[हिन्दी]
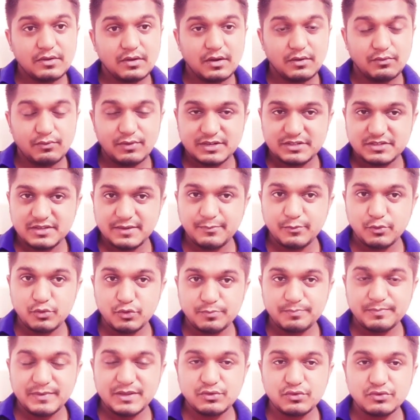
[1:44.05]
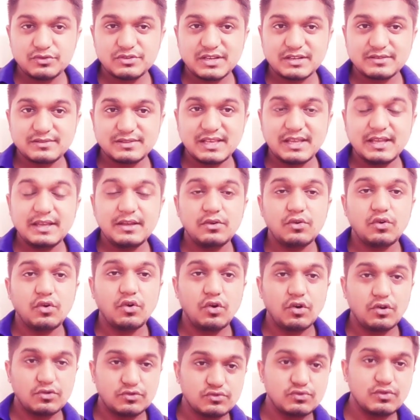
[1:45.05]
व्हाट्सएप ग्रुप में जुड़ सकते हैं
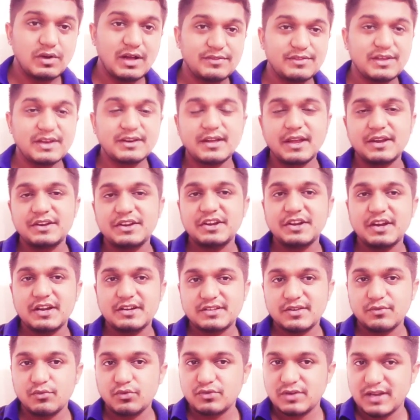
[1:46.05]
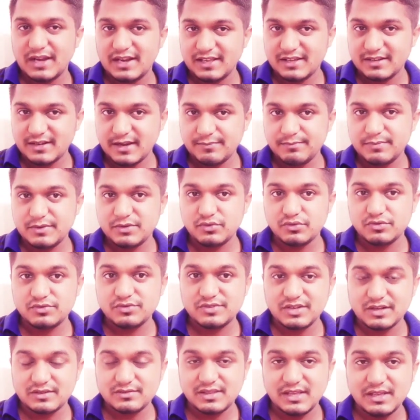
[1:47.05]
और जो अदर कैंडिडेट्स हैं वो टेलीग्राम में जुड़
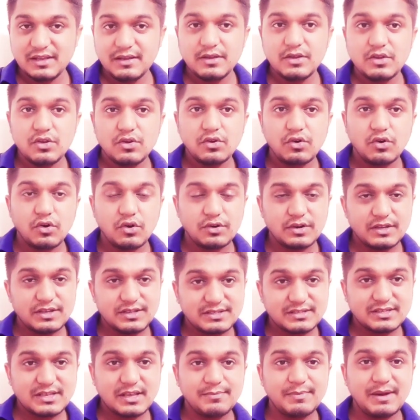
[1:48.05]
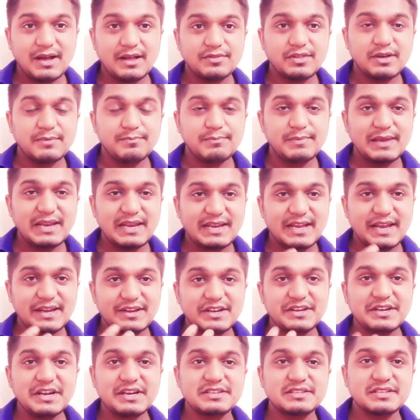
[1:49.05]
सकते हैं और इसके बाद हम मेल
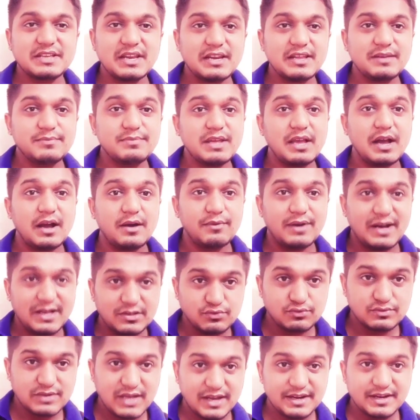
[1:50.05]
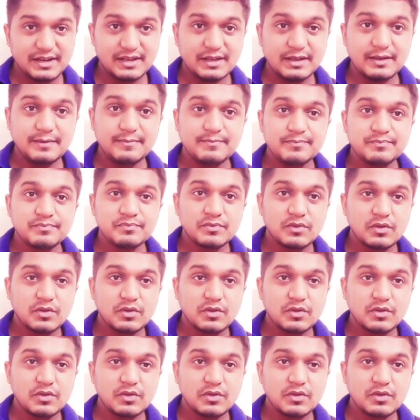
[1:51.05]
कैंडिडेट्स के लिए भी आवाज़ उठा रहे हैं